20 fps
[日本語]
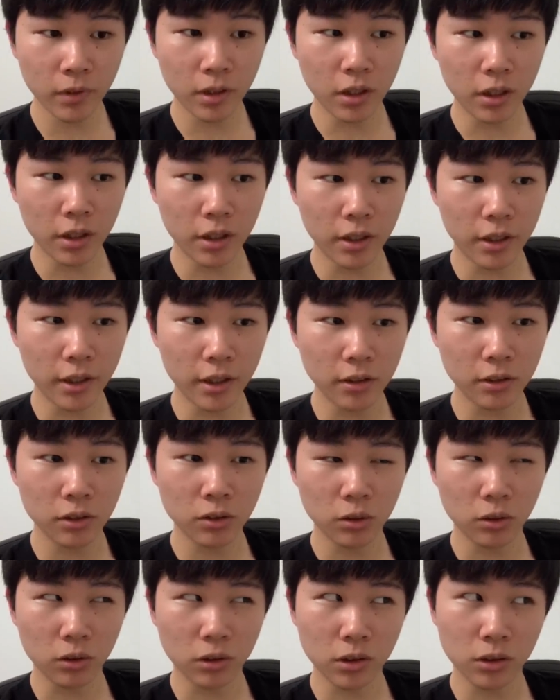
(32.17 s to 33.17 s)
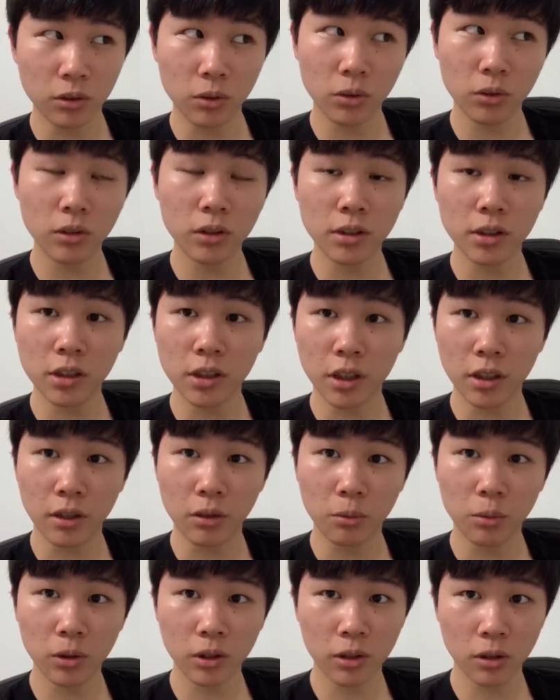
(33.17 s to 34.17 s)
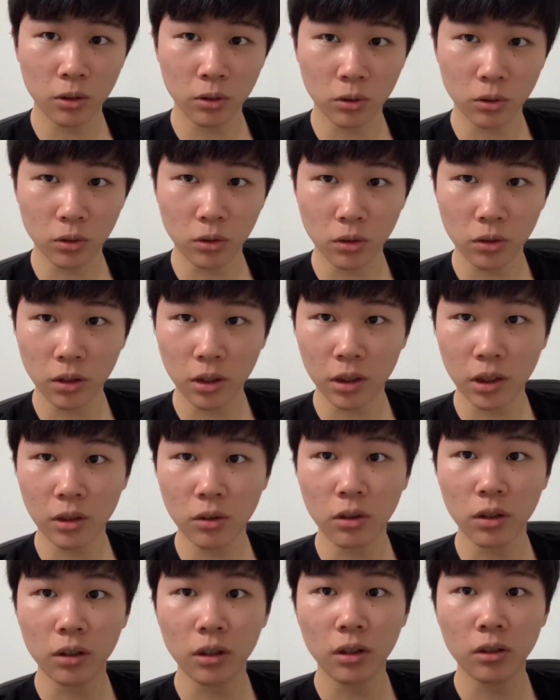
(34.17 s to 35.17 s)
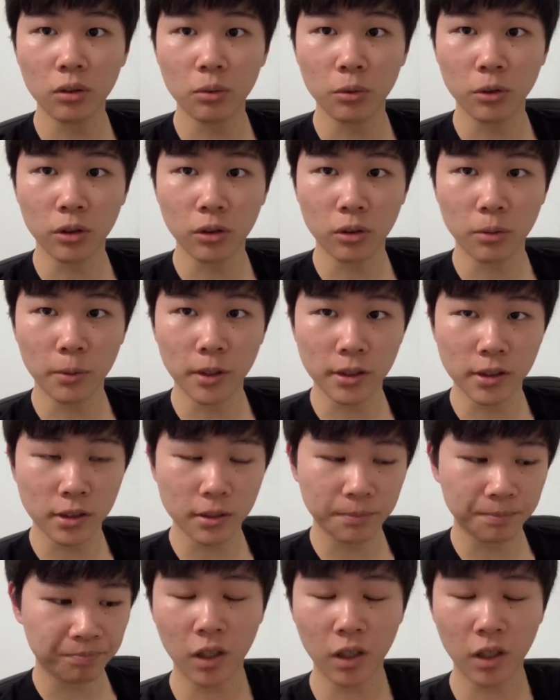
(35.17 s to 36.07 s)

聞いて、ちょっとそのことについてね、思ってることを語ろうかなと思っております。